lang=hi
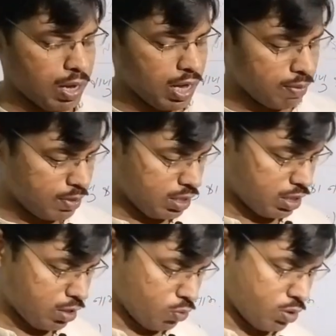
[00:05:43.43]
बाहर में
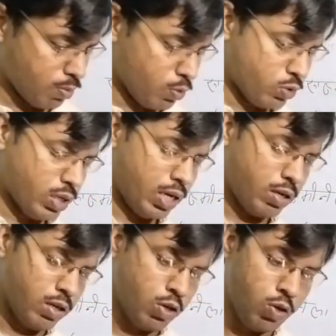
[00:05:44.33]
देखते होंगे बहुत
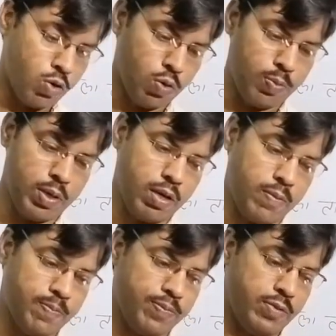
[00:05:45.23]
सारे ओपन